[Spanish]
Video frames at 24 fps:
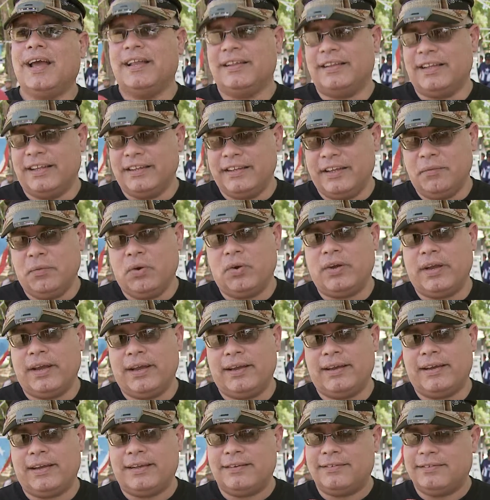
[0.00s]
Entendimos
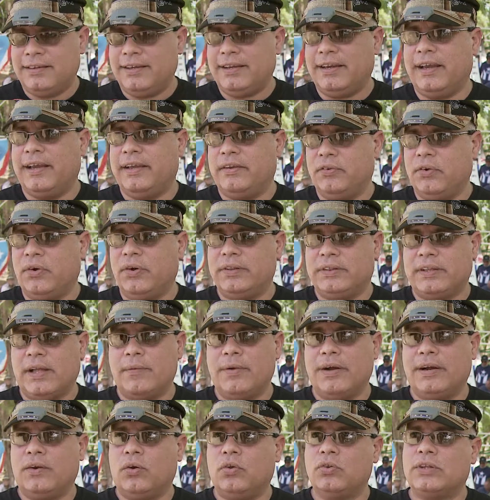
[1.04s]
que, sí, que ellos
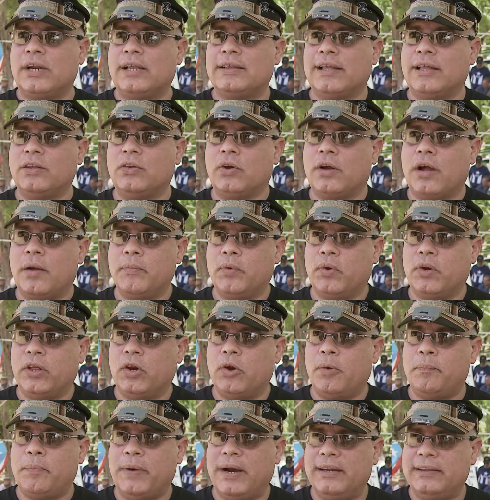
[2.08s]
estaban contratando
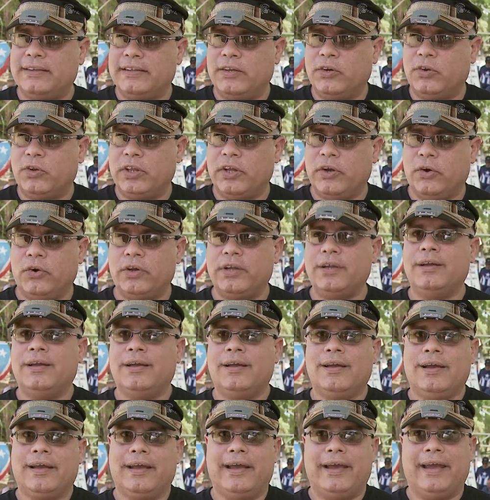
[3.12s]
camioneros para el tiro de hoy.
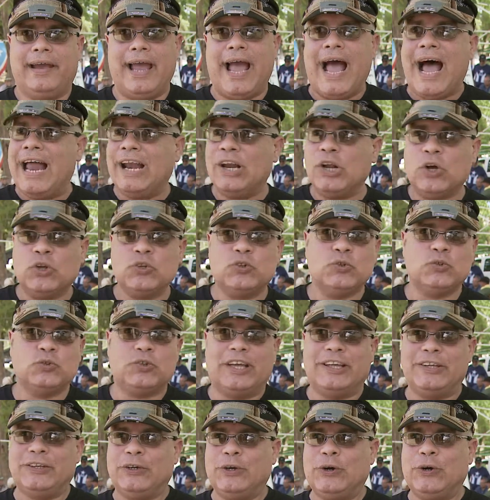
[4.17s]
Eh, algo
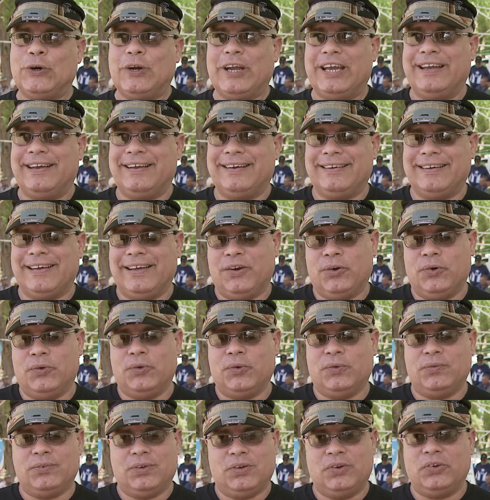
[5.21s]
sucedió que,
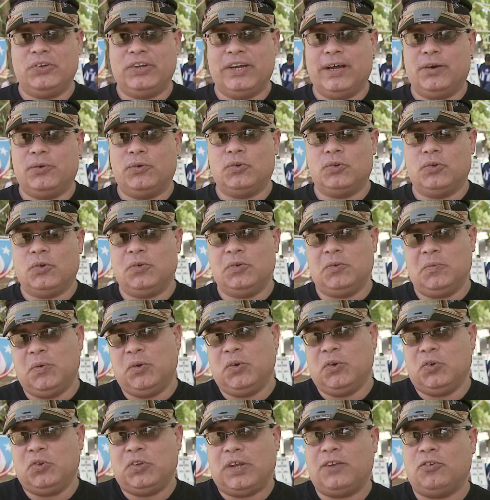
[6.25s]
no, llegaron. Nosotros
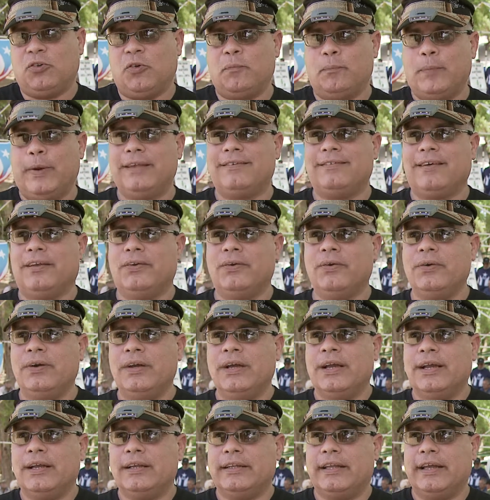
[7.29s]
tenemos nuestras sospechas, ¿no?
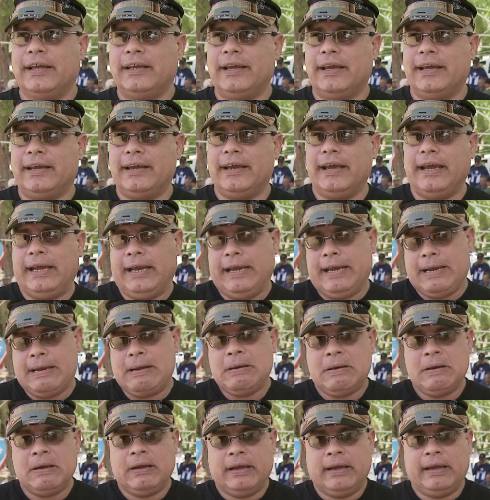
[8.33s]
De que es que
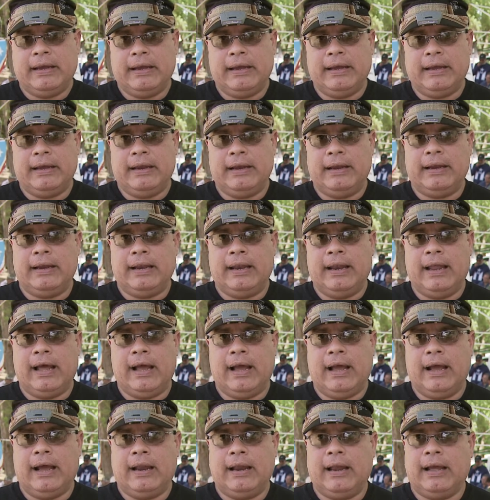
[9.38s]
eh,
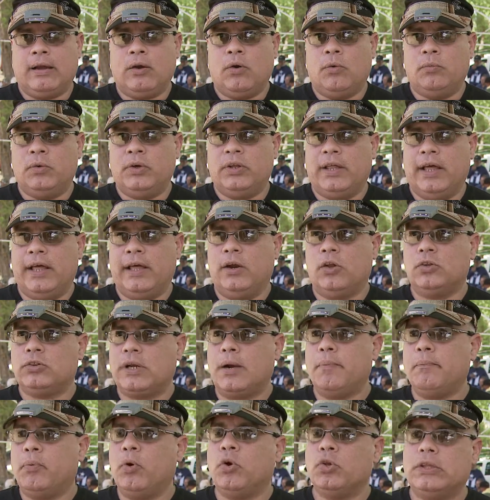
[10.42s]
las comunidades de los
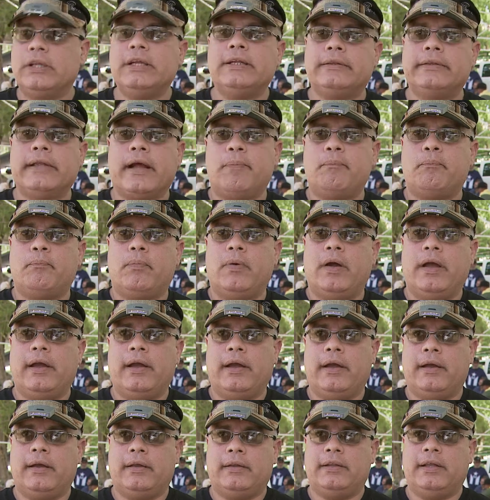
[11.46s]
transportistas
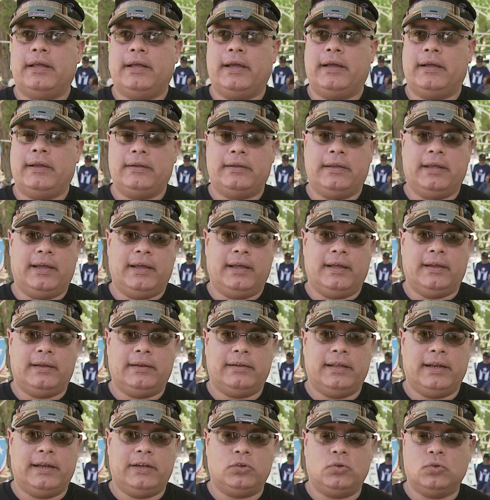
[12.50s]
eh,
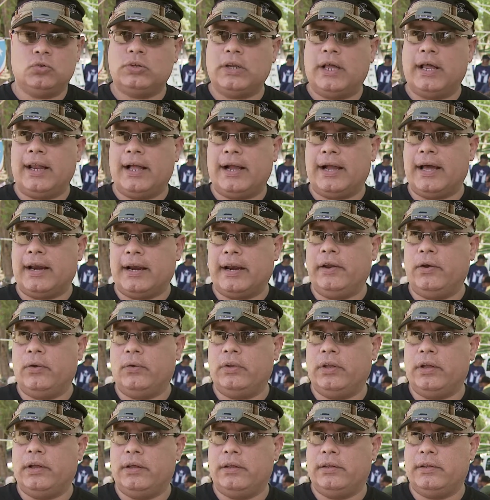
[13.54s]
de, la industria del
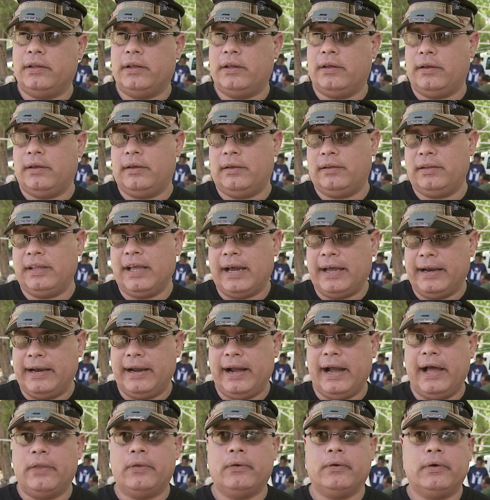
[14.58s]
acarreo de, de
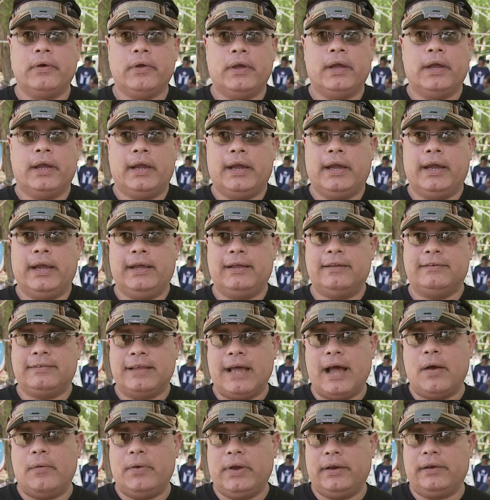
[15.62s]
agregados
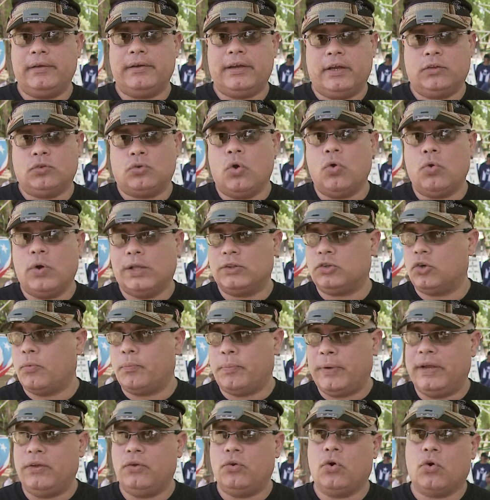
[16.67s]
saben que esto es un
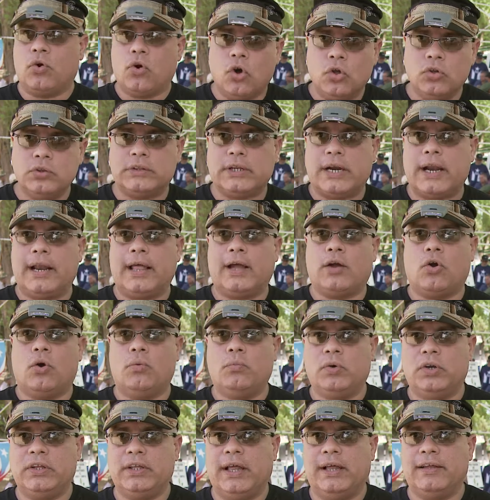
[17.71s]
atropello contra las
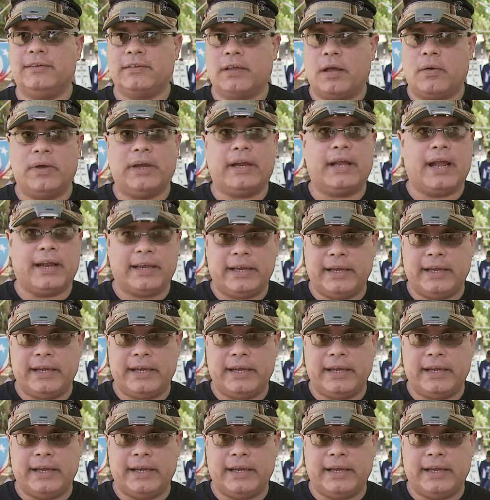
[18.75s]
comunidades y saben que